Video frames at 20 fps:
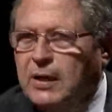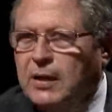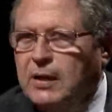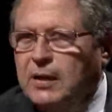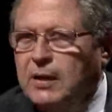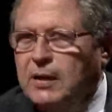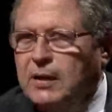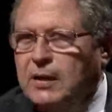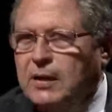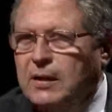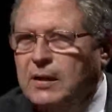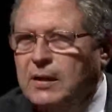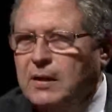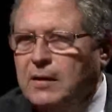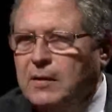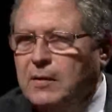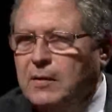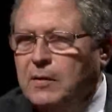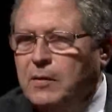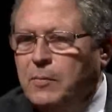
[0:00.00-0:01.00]

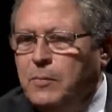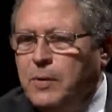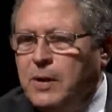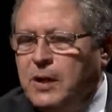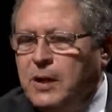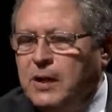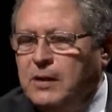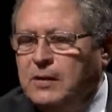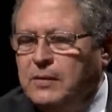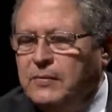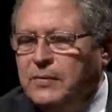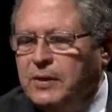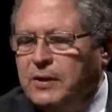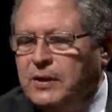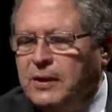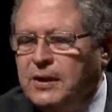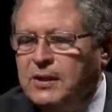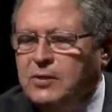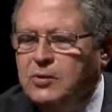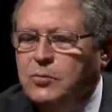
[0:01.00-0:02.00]
e peguei, na
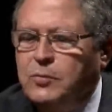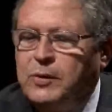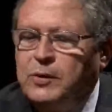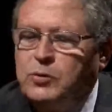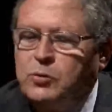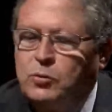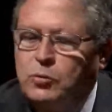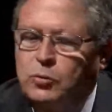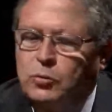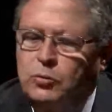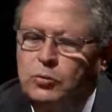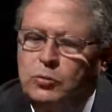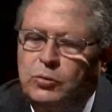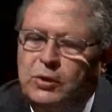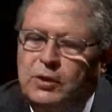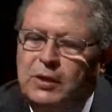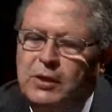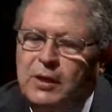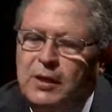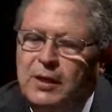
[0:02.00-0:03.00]
verdade, uma estrutura
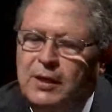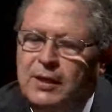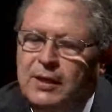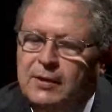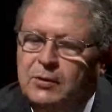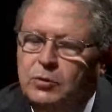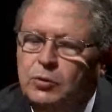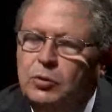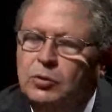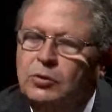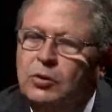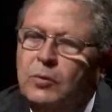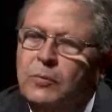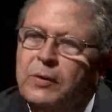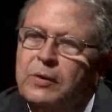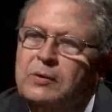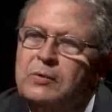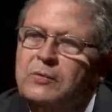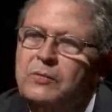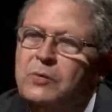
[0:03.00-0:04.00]
que era
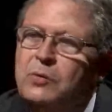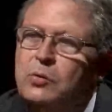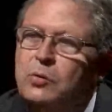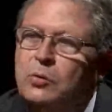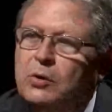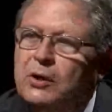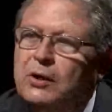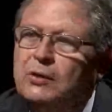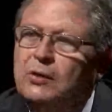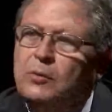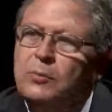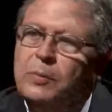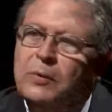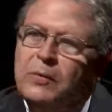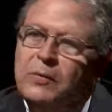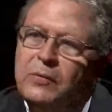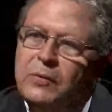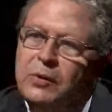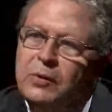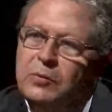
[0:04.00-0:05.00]
totalmente vinculada ao
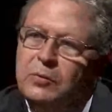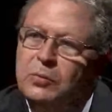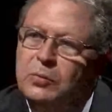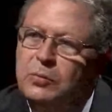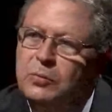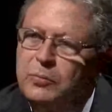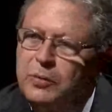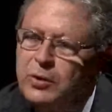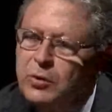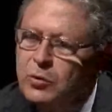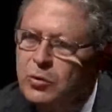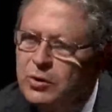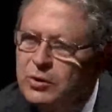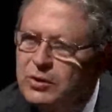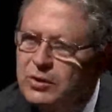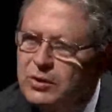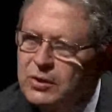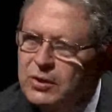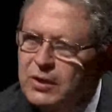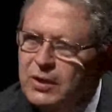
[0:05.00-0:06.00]
prefeito Mário Roque.
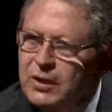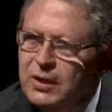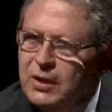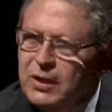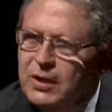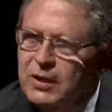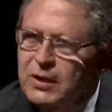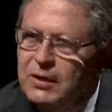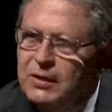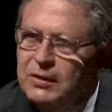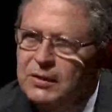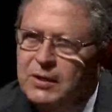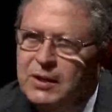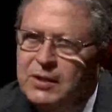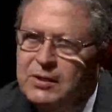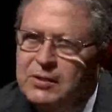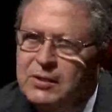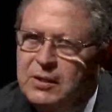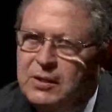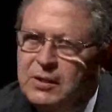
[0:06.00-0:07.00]

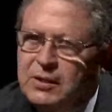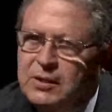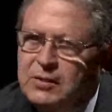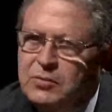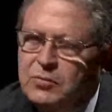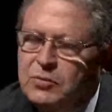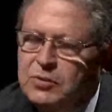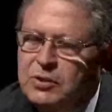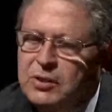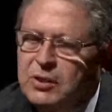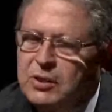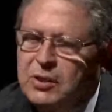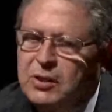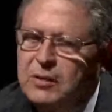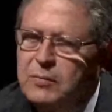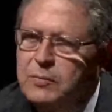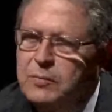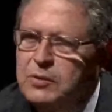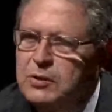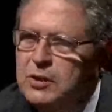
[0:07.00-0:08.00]
Desde suas
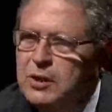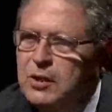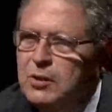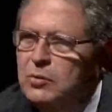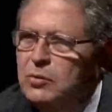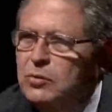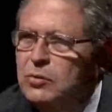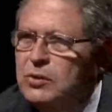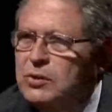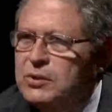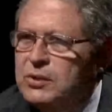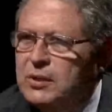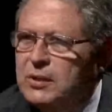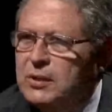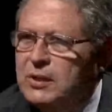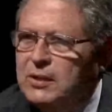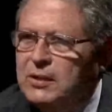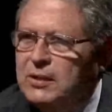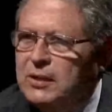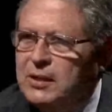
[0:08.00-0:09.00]
equipes, diretores,
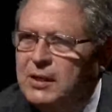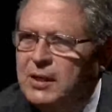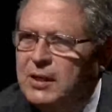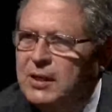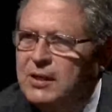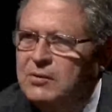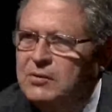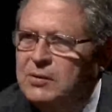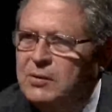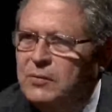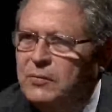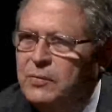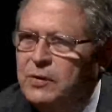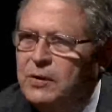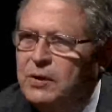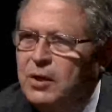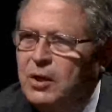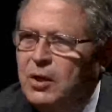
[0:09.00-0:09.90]
secretariados, enfim,